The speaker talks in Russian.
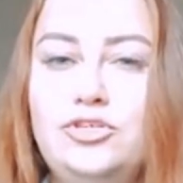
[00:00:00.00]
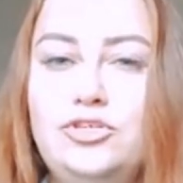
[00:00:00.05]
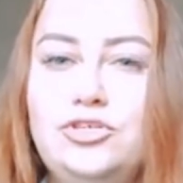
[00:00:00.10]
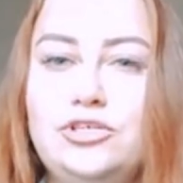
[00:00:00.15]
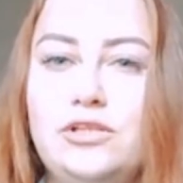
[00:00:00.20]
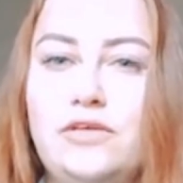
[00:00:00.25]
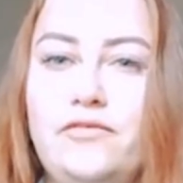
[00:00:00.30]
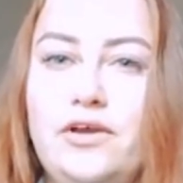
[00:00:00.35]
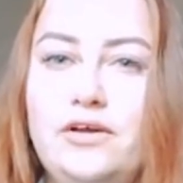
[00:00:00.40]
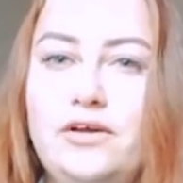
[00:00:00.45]

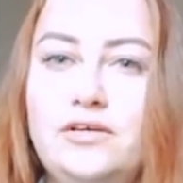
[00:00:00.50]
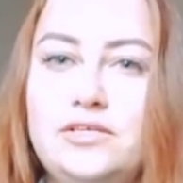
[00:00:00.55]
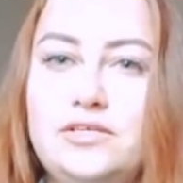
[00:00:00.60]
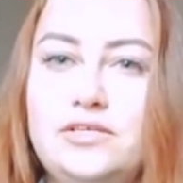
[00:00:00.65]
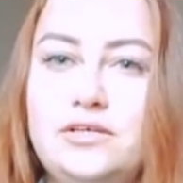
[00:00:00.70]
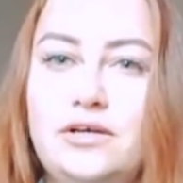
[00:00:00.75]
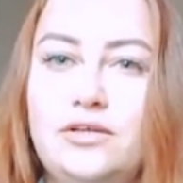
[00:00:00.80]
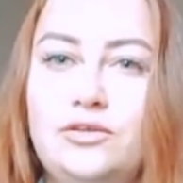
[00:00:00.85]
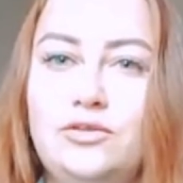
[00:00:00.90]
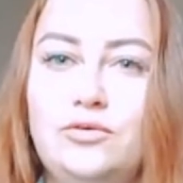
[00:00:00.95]
человек, с
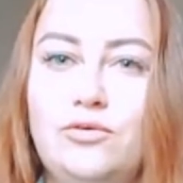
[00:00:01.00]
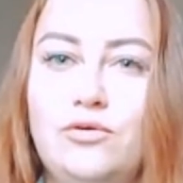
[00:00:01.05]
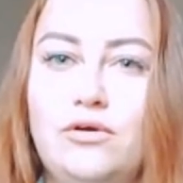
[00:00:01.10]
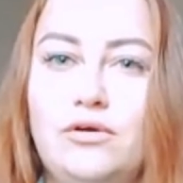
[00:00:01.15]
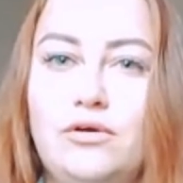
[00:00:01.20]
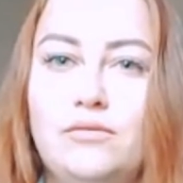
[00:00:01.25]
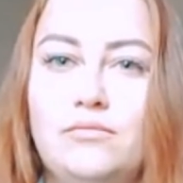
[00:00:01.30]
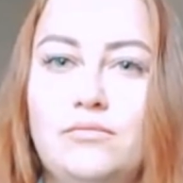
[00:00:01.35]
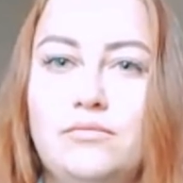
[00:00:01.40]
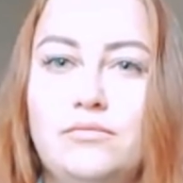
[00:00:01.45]

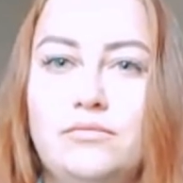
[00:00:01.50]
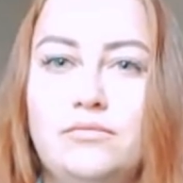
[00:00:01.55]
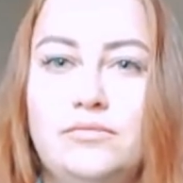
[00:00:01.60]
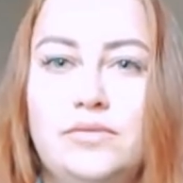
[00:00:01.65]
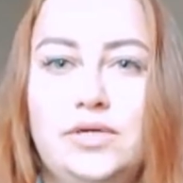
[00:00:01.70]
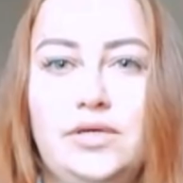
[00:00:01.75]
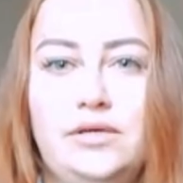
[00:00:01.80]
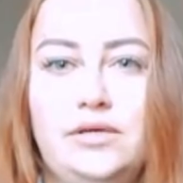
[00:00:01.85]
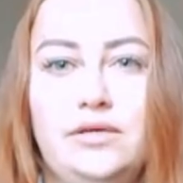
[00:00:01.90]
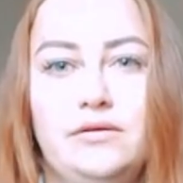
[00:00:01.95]
которым
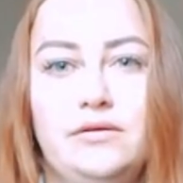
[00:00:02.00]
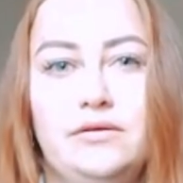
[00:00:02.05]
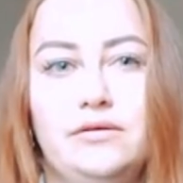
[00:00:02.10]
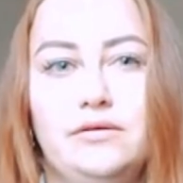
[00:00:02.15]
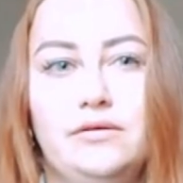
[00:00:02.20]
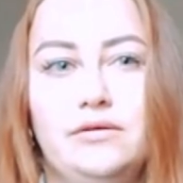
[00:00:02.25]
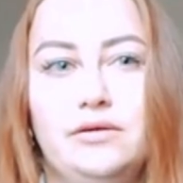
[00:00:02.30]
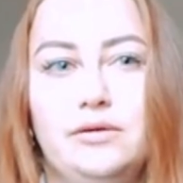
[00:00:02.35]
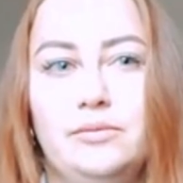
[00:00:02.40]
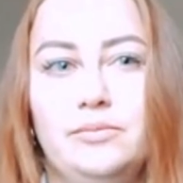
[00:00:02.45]
мы
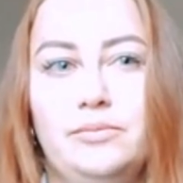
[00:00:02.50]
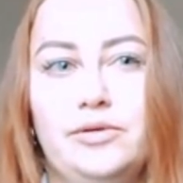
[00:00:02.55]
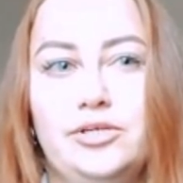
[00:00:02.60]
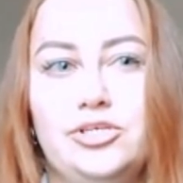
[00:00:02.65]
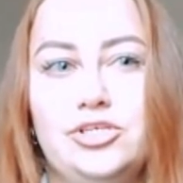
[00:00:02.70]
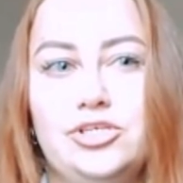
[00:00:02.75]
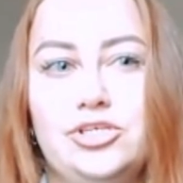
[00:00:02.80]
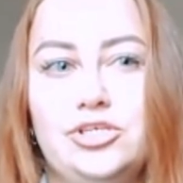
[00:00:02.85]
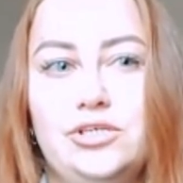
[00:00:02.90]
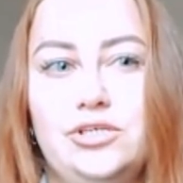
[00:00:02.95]
э,
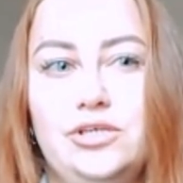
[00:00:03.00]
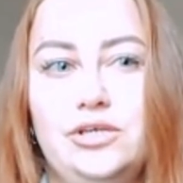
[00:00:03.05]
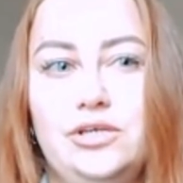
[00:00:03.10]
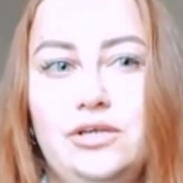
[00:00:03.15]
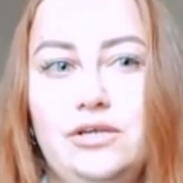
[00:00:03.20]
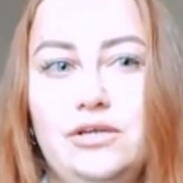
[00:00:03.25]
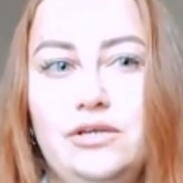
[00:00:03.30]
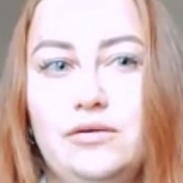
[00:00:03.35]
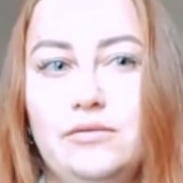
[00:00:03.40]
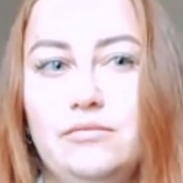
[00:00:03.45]

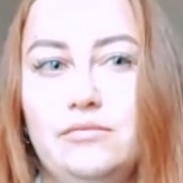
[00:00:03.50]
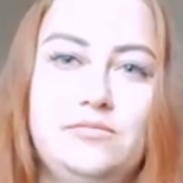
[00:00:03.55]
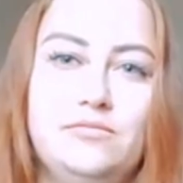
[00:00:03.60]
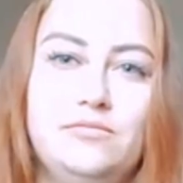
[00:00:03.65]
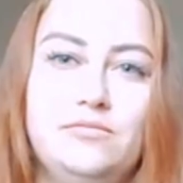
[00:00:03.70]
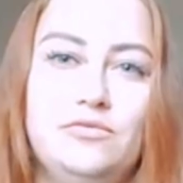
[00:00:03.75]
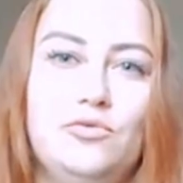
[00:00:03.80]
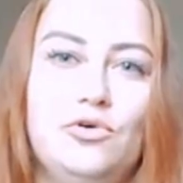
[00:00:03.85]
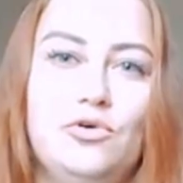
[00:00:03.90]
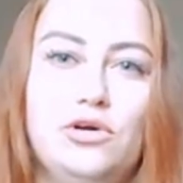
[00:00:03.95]
прожили
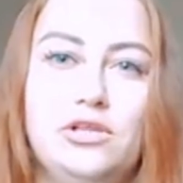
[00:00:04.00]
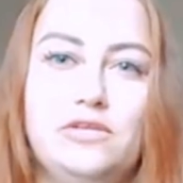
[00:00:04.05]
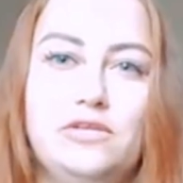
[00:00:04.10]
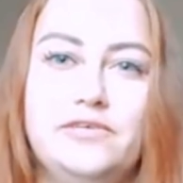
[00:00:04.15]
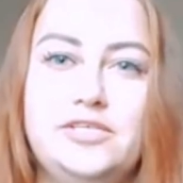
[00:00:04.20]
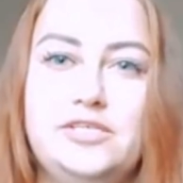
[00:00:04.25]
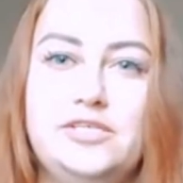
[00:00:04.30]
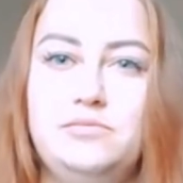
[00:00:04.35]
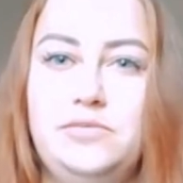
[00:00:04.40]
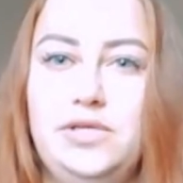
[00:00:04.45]
около
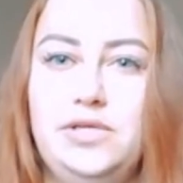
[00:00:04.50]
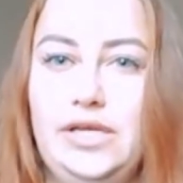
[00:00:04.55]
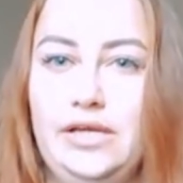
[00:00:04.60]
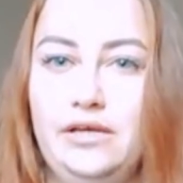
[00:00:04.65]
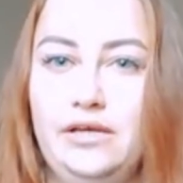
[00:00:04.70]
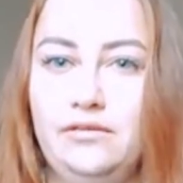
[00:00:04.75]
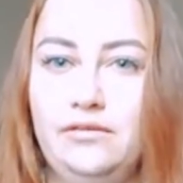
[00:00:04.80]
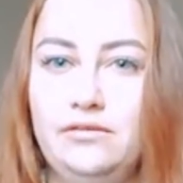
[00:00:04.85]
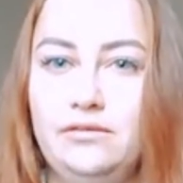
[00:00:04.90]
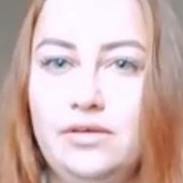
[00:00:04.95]
8
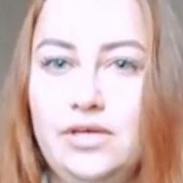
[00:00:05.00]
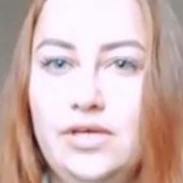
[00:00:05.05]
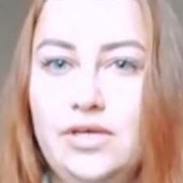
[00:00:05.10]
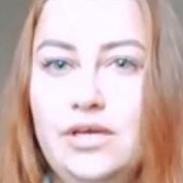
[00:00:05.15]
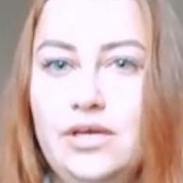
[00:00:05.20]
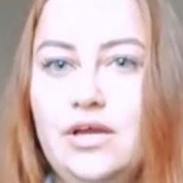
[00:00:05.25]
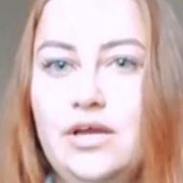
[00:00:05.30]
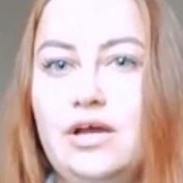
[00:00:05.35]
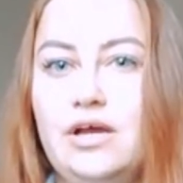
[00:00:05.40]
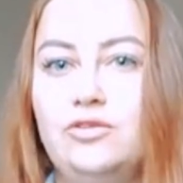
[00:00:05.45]
лет,
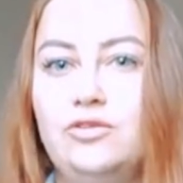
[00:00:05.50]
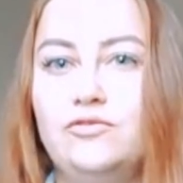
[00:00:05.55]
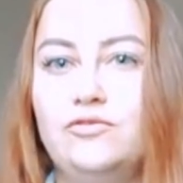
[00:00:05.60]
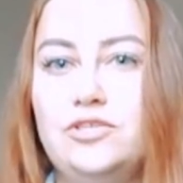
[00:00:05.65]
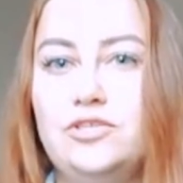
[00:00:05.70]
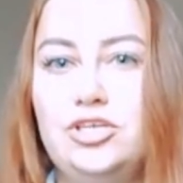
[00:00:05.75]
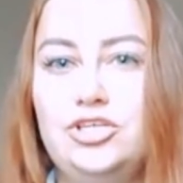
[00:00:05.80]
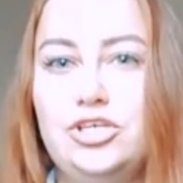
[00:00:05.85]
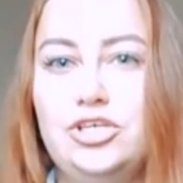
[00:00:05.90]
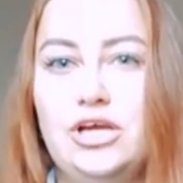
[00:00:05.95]
но
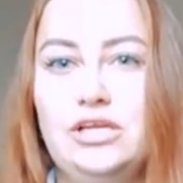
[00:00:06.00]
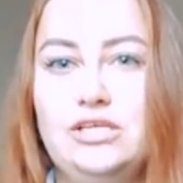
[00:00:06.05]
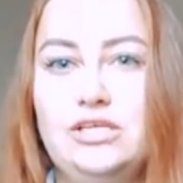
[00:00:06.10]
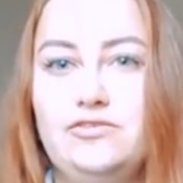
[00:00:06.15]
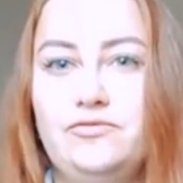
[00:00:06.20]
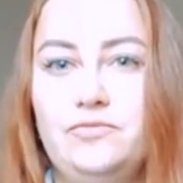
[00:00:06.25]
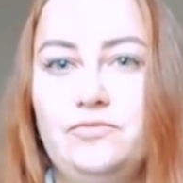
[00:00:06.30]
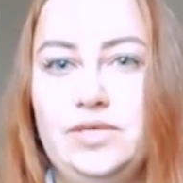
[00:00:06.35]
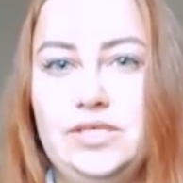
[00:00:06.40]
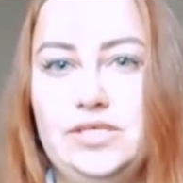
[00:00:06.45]

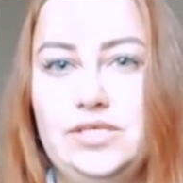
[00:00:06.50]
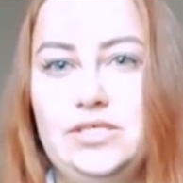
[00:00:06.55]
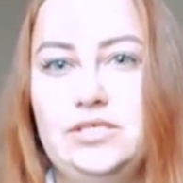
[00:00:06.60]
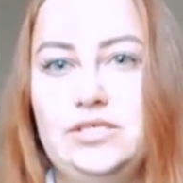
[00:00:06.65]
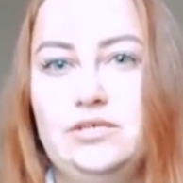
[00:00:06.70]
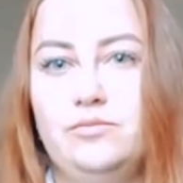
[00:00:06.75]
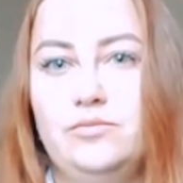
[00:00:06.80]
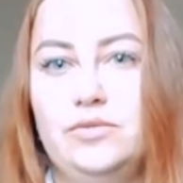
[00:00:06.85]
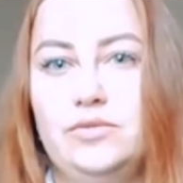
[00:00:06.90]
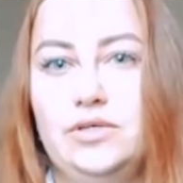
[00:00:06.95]
встречались
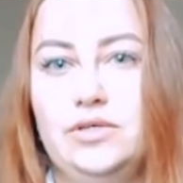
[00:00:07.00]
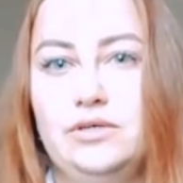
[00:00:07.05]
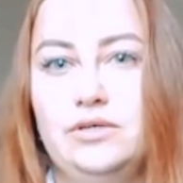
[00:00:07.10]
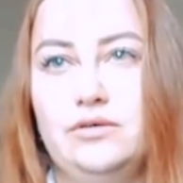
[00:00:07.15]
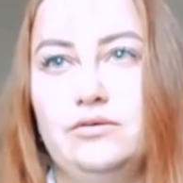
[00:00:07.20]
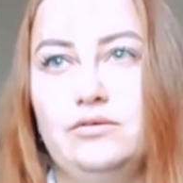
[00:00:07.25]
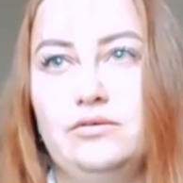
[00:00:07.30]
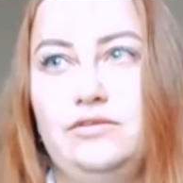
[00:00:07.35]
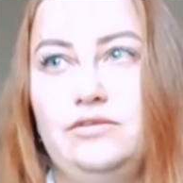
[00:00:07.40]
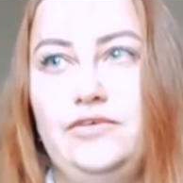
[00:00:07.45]
вместе
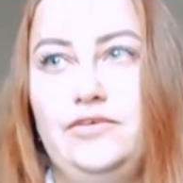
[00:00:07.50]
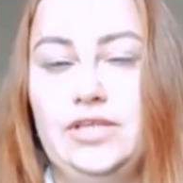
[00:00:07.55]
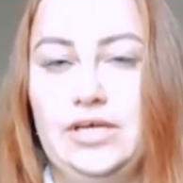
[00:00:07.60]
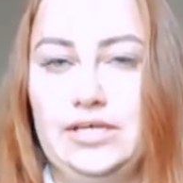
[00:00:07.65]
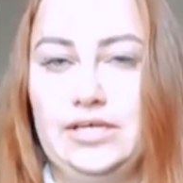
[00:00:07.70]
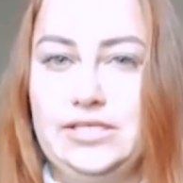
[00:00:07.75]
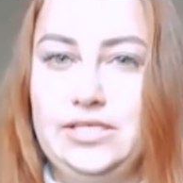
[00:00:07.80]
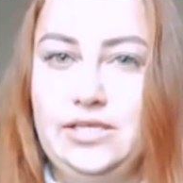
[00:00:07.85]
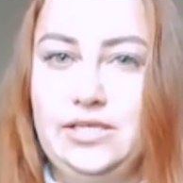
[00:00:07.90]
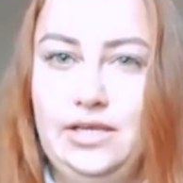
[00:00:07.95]
мы
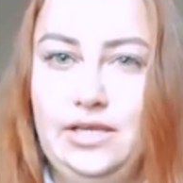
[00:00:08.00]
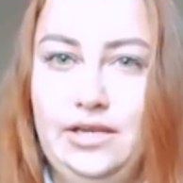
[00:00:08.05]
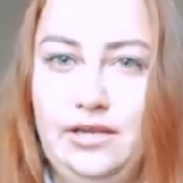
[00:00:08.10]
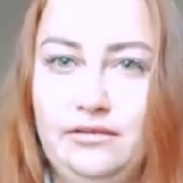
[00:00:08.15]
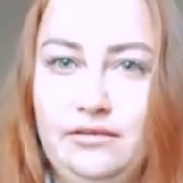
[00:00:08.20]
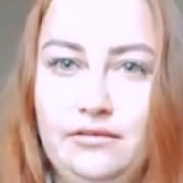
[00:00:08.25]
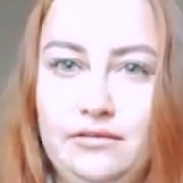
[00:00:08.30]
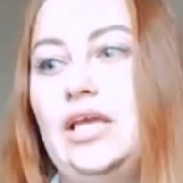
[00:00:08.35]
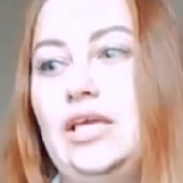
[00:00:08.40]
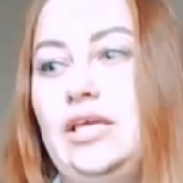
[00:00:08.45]
12 лет.